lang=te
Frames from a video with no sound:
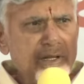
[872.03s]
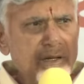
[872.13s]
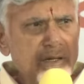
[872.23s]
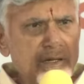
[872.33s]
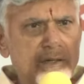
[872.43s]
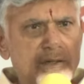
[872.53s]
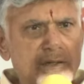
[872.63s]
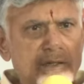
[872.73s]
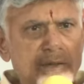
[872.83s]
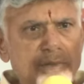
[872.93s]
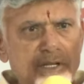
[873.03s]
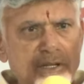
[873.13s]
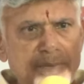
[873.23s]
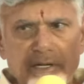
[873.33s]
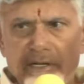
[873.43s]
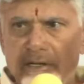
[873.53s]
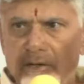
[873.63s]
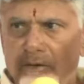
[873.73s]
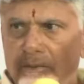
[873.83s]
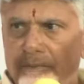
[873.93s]
విధాల ఇబ్బంది
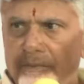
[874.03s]
పెట్టాలో